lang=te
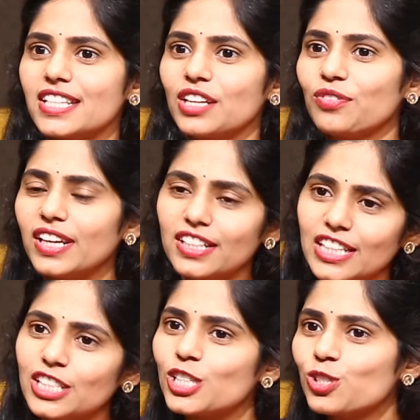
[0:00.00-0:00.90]
సరే వాళ్ళ
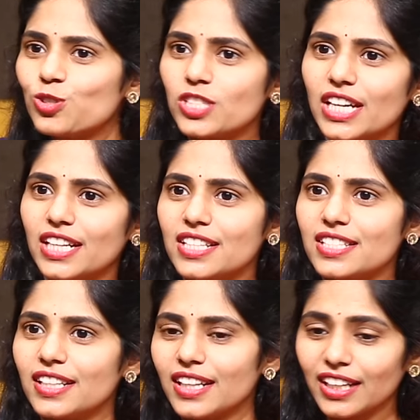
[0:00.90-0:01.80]
టీచర్స్ నుంచి అయినా
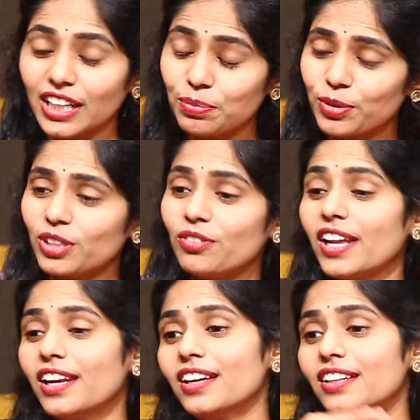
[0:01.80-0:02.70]
సరే లేకపోతే
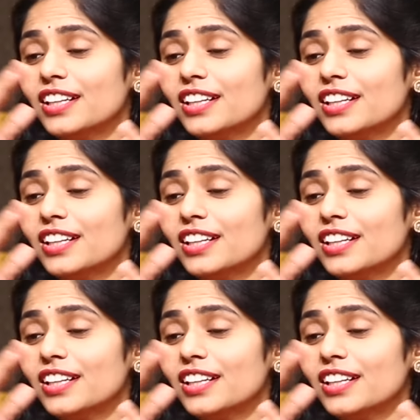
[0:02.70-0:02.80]
వాళ్ళ